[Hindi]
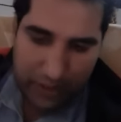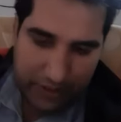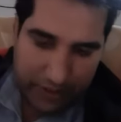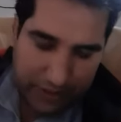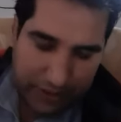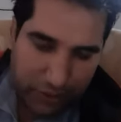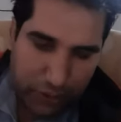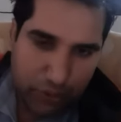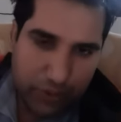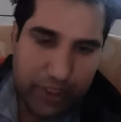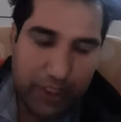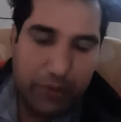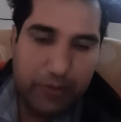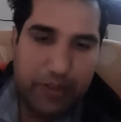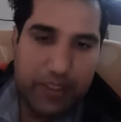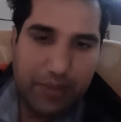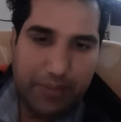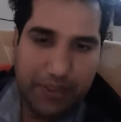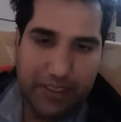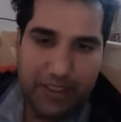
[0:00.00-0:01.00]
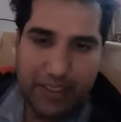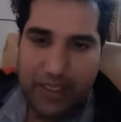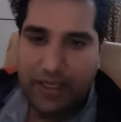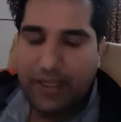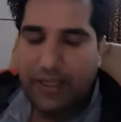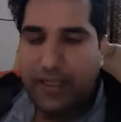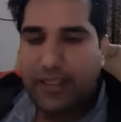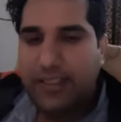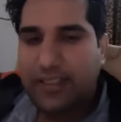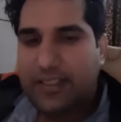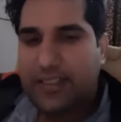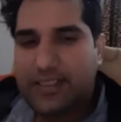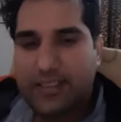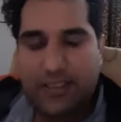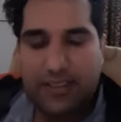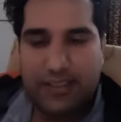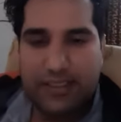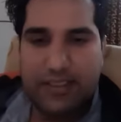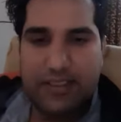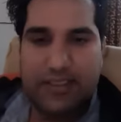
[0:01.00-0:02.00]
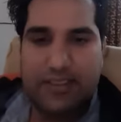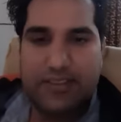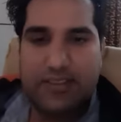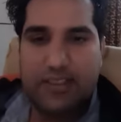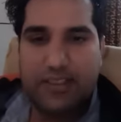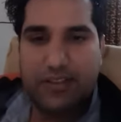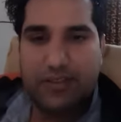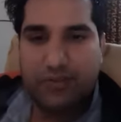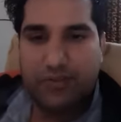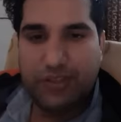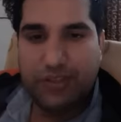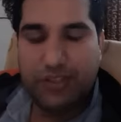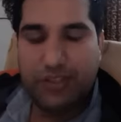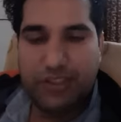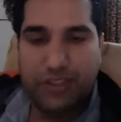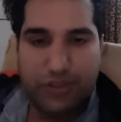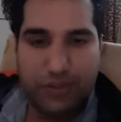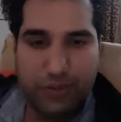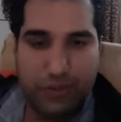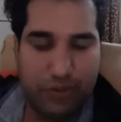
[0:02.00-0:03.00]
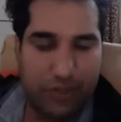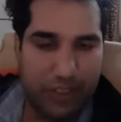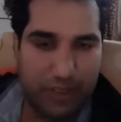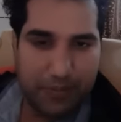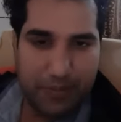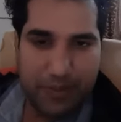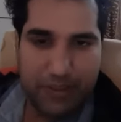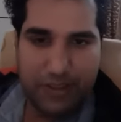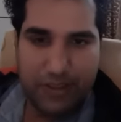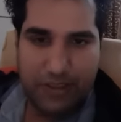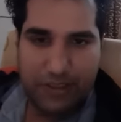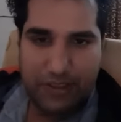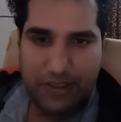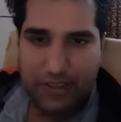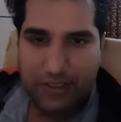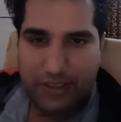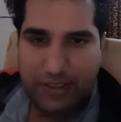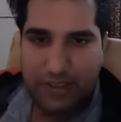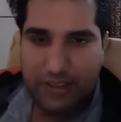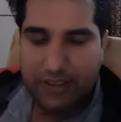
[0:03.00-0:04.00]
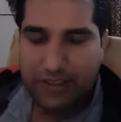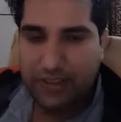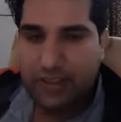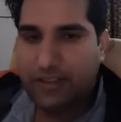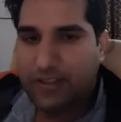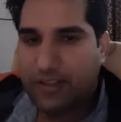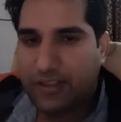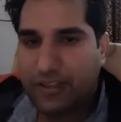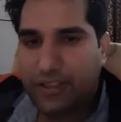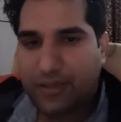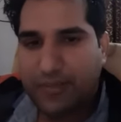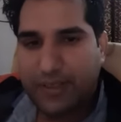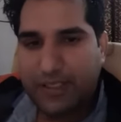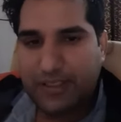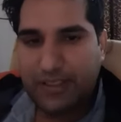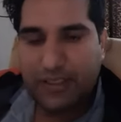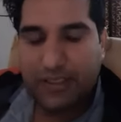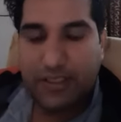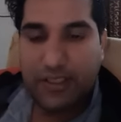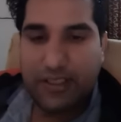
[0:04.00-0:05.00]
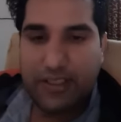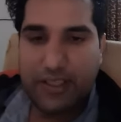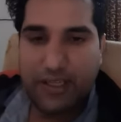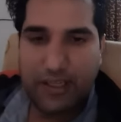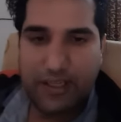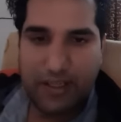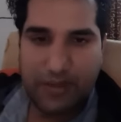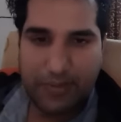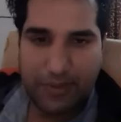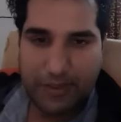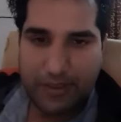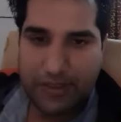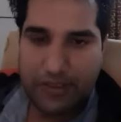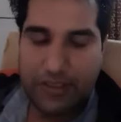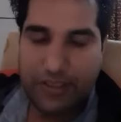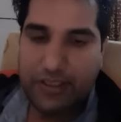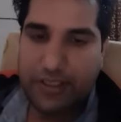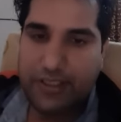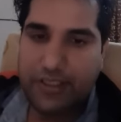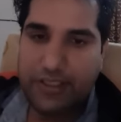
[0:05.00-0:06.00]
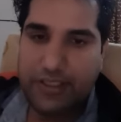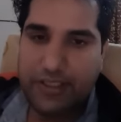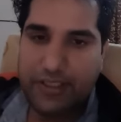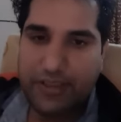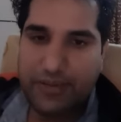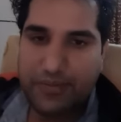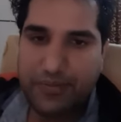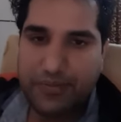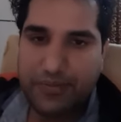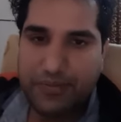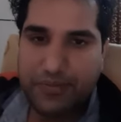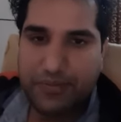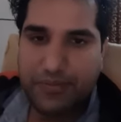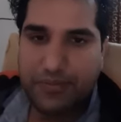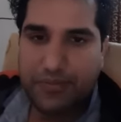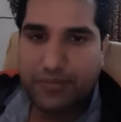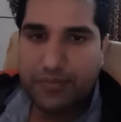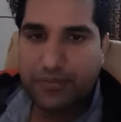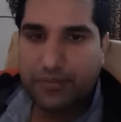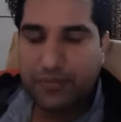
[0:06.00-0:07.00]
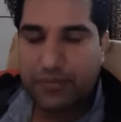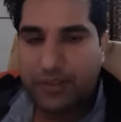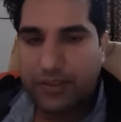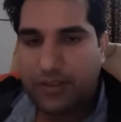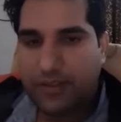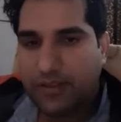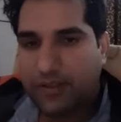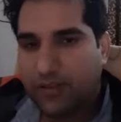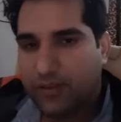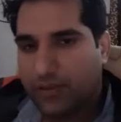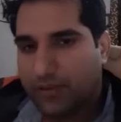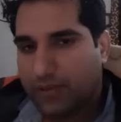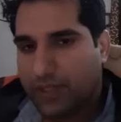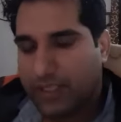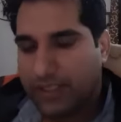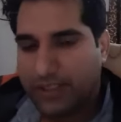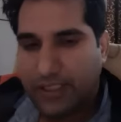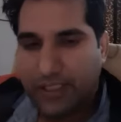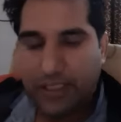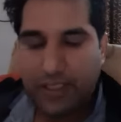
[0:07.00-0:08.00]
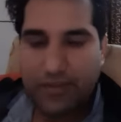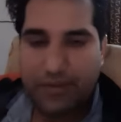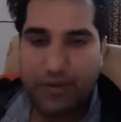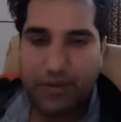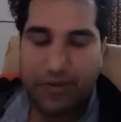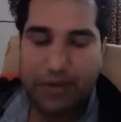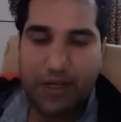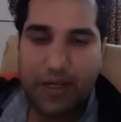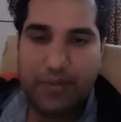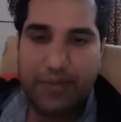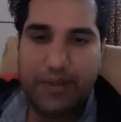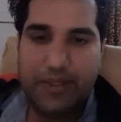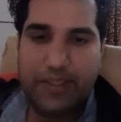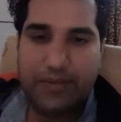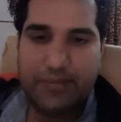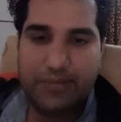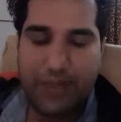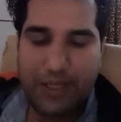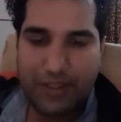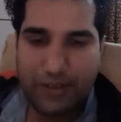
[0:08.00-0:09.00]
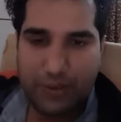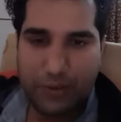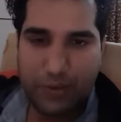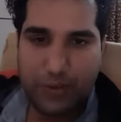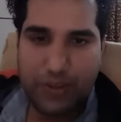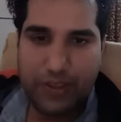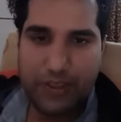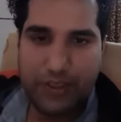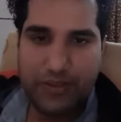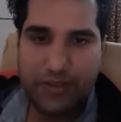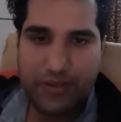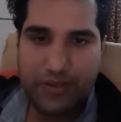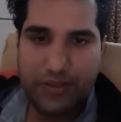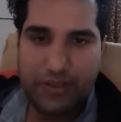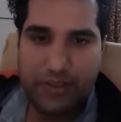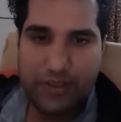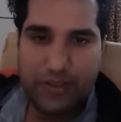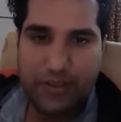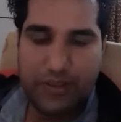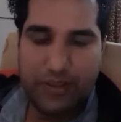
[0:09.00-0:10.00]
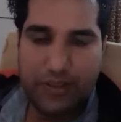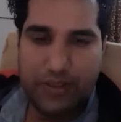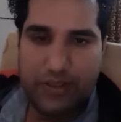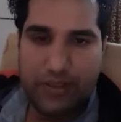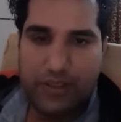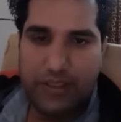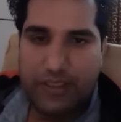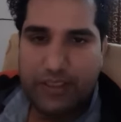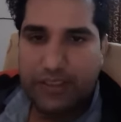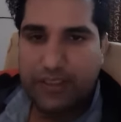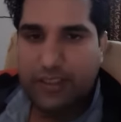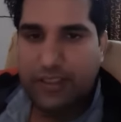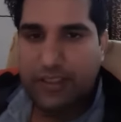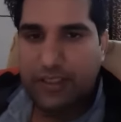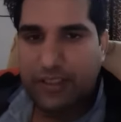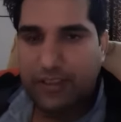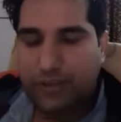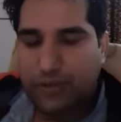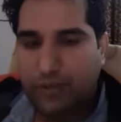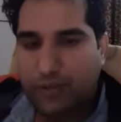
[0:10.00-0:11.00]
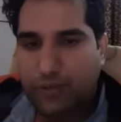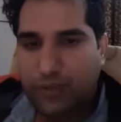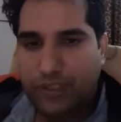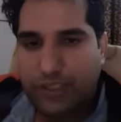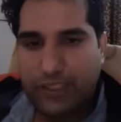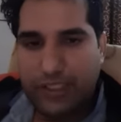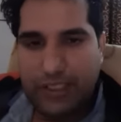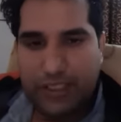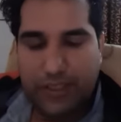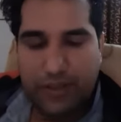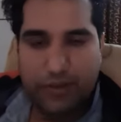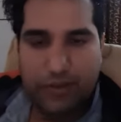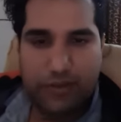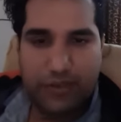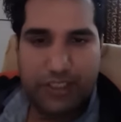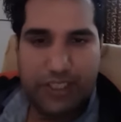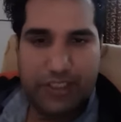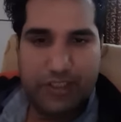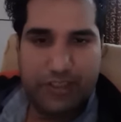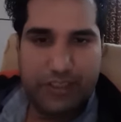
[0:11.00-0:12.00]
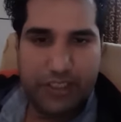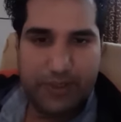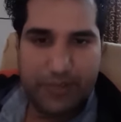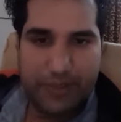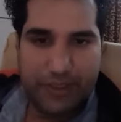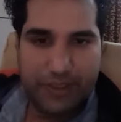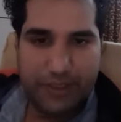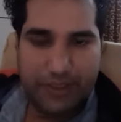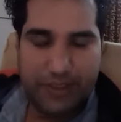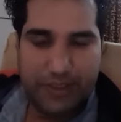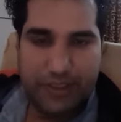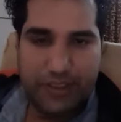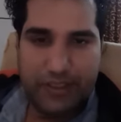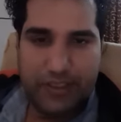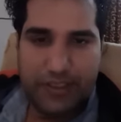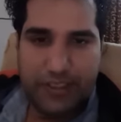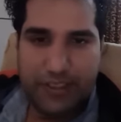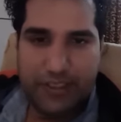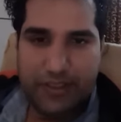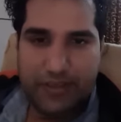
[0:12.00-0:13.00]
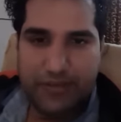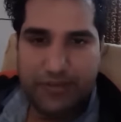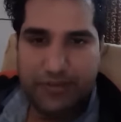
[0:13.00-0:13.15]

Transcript: ये जो देवता बता रहे हैं ये किसी न किसी एक विशिष्ट गुण के प्रतिनिधि हैं जैसे चंद्रमा शीतलता का प्रतिनिधि है नहीं तो राजा के व्यवहार में ये बात होगी इसी तरह सूर्य है वो तेज का प्रतिनिधि है